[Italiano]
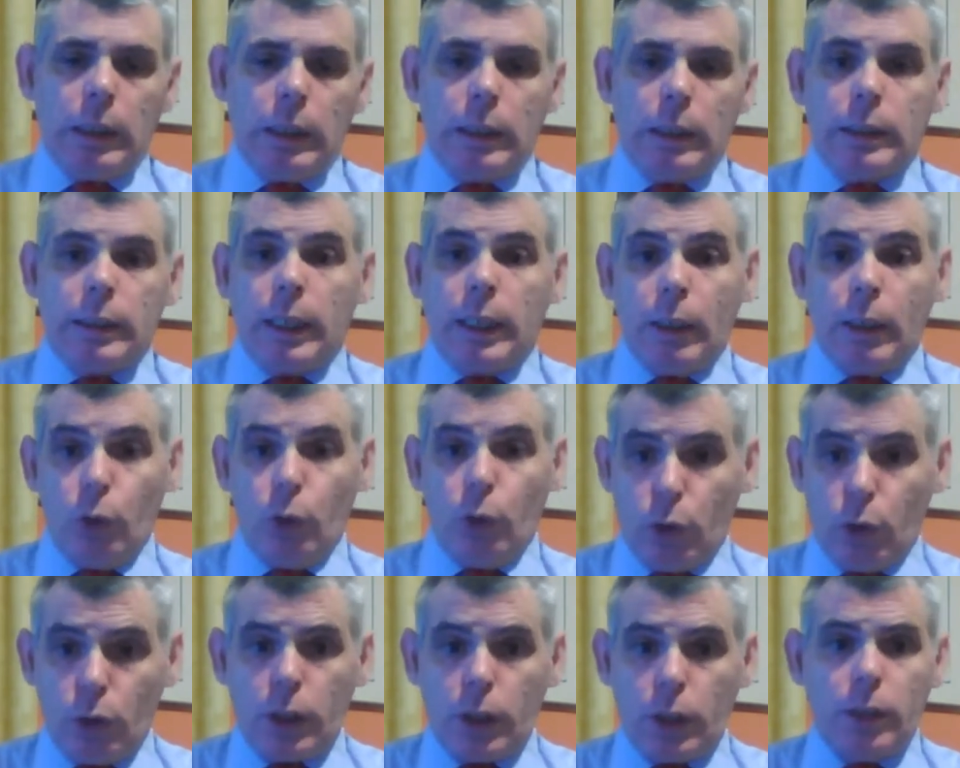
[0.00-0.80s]
Da
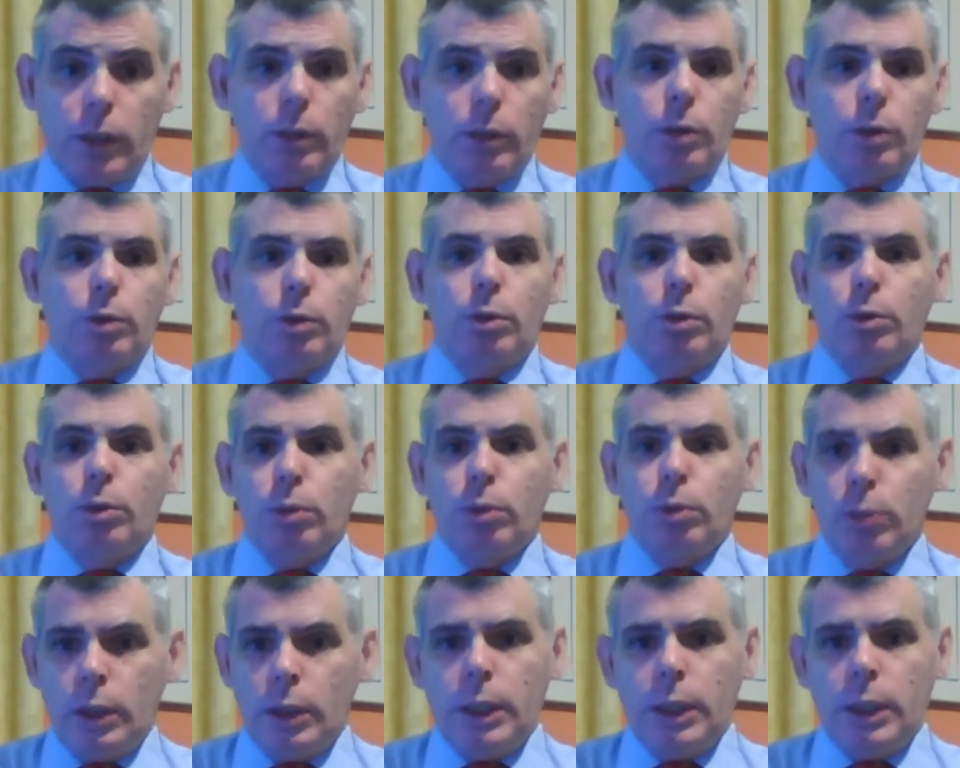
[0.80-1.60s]
allora,
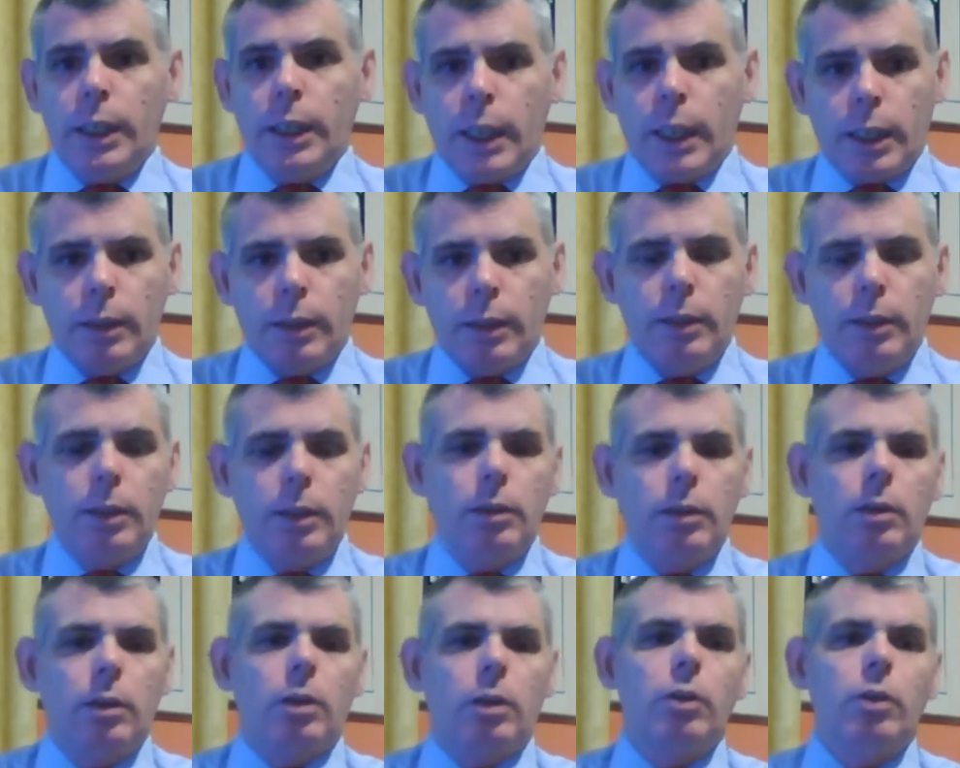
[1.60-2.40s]
tutti gli
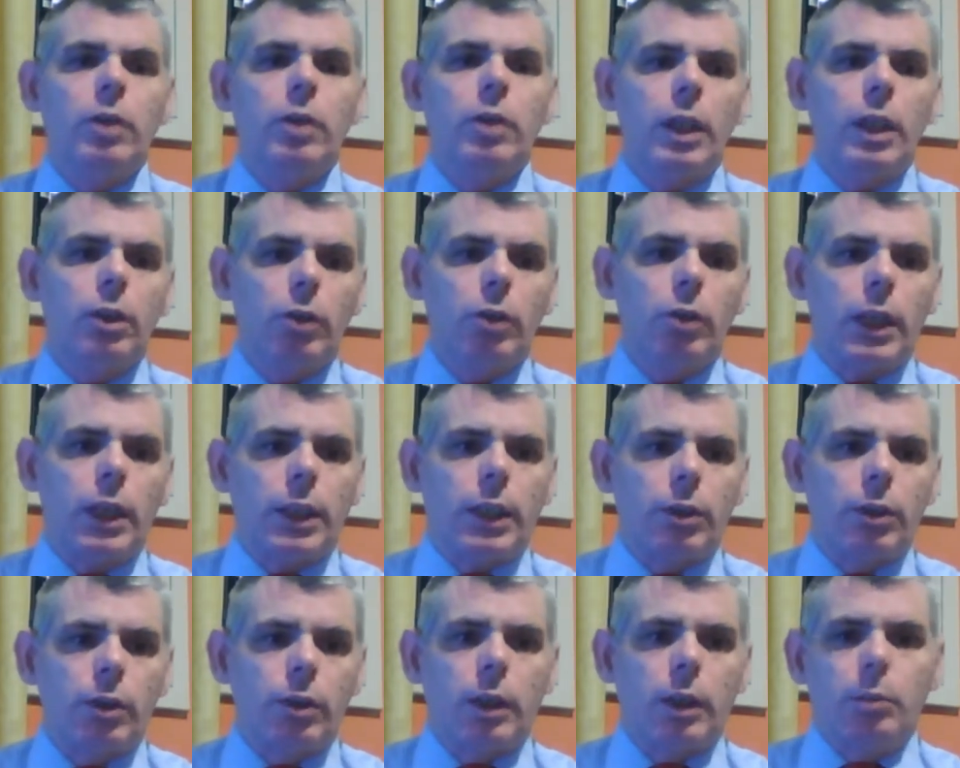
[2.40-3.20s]
anni, ho
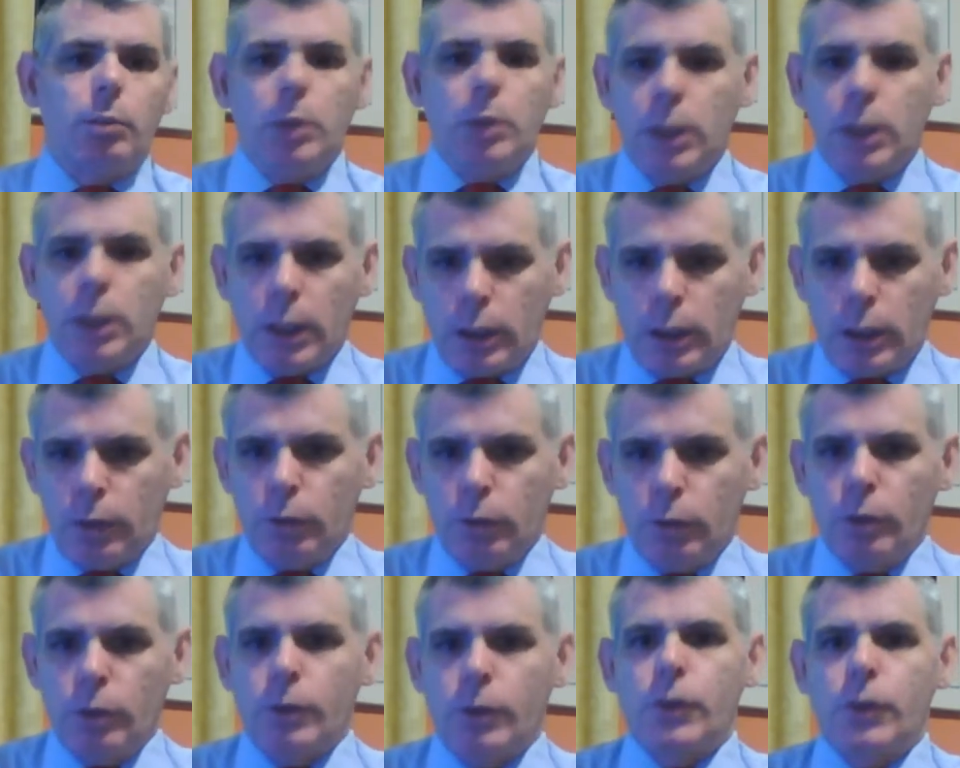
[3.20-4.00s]
calcolato la mia
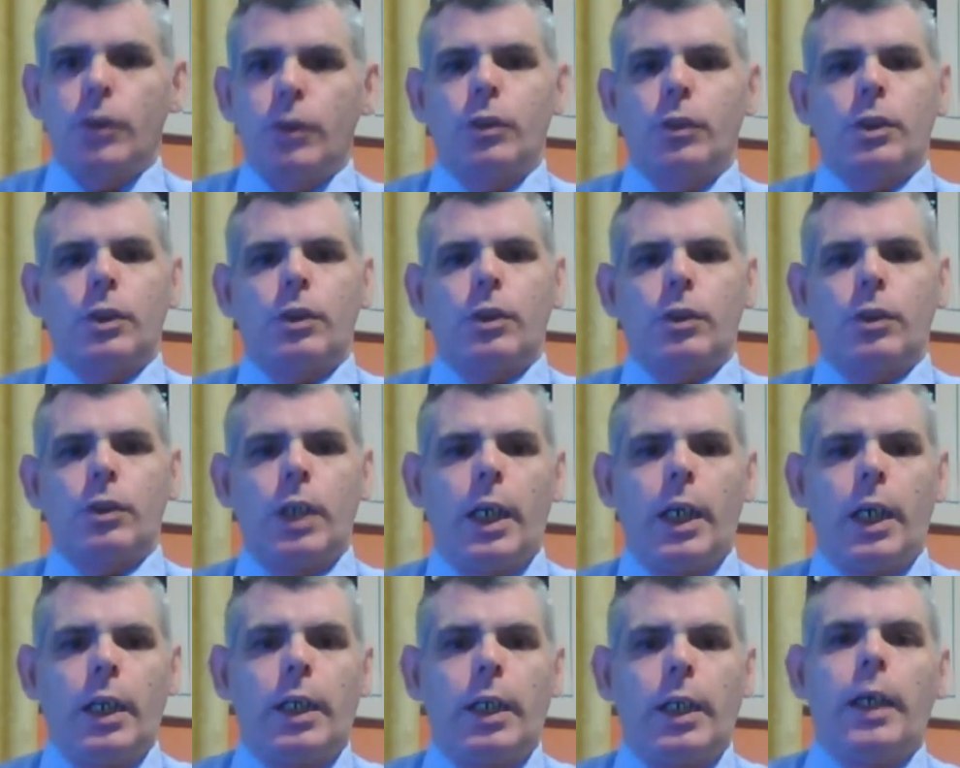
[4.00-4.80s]
rivoluzione
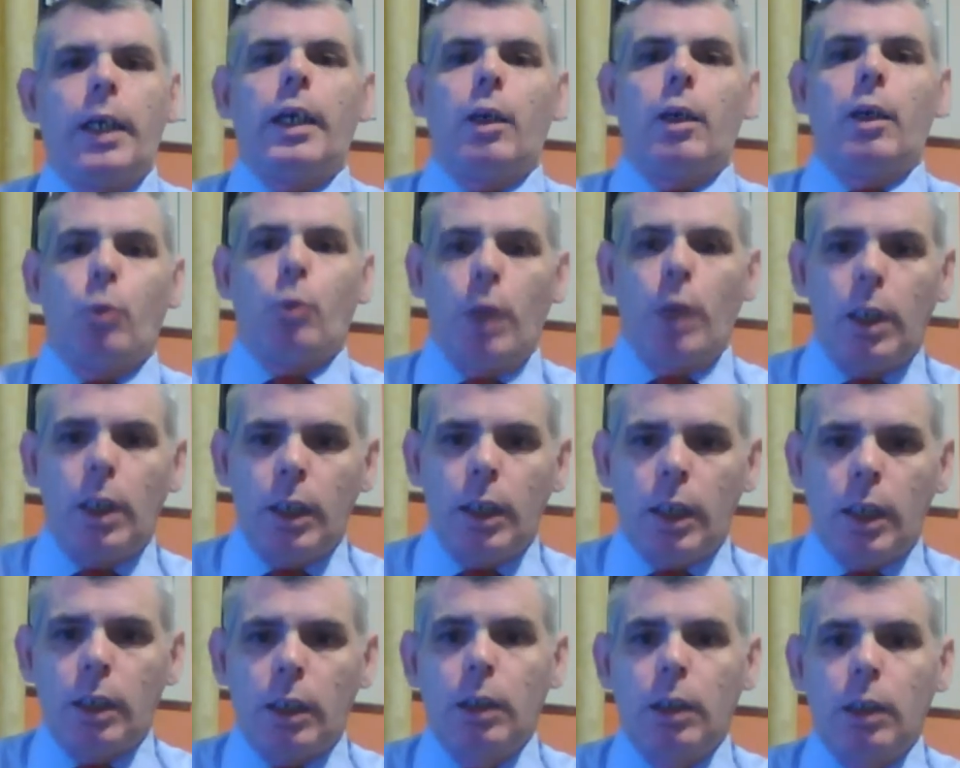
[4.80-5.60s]
solare e
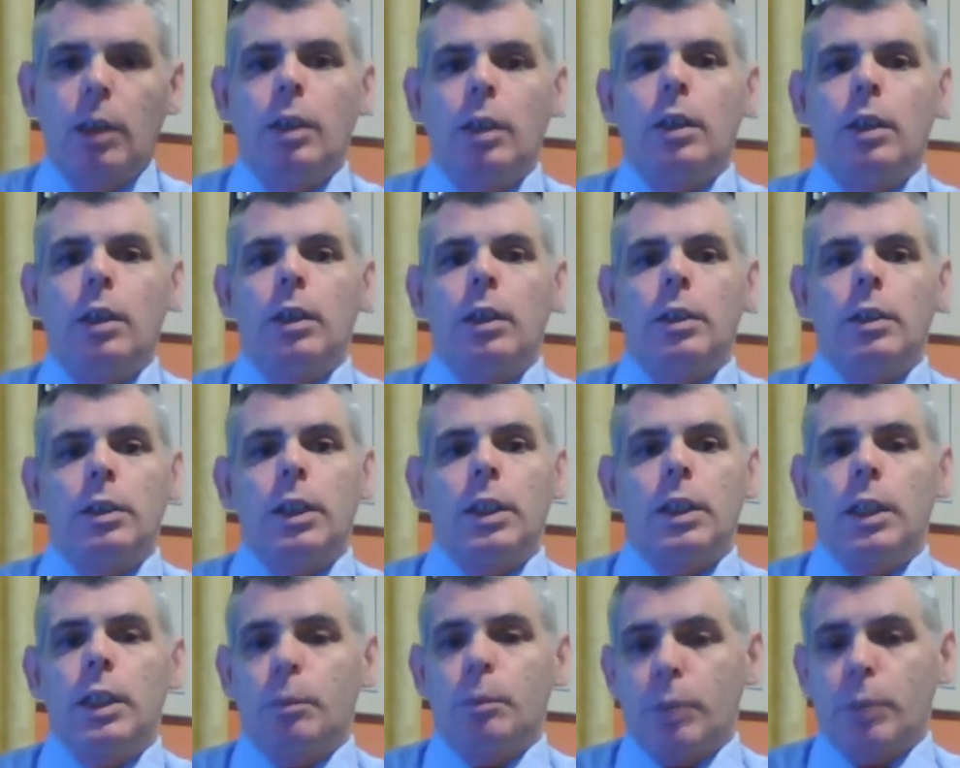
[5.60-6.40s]
quella
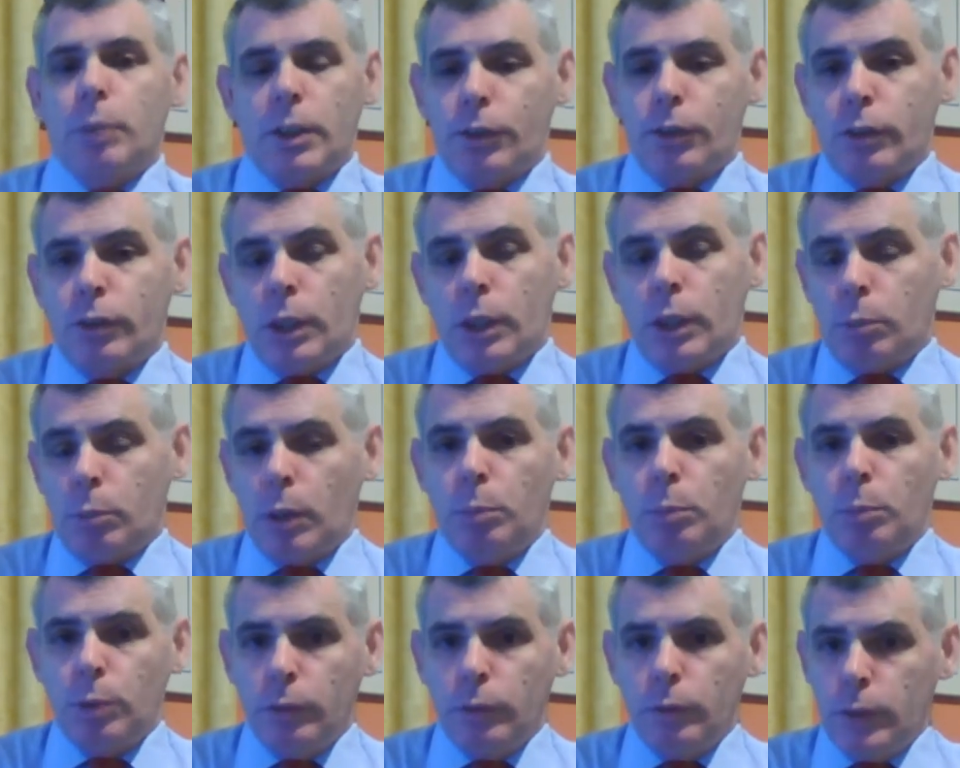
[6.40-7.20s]
delle persone a
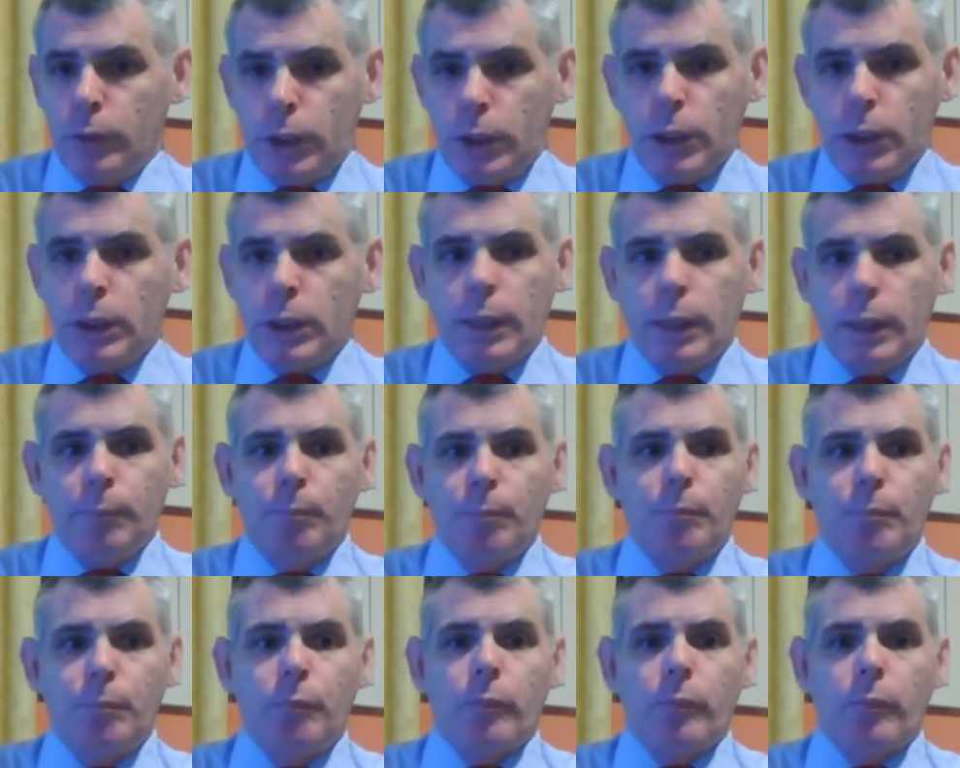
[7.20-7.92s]
me più vicine,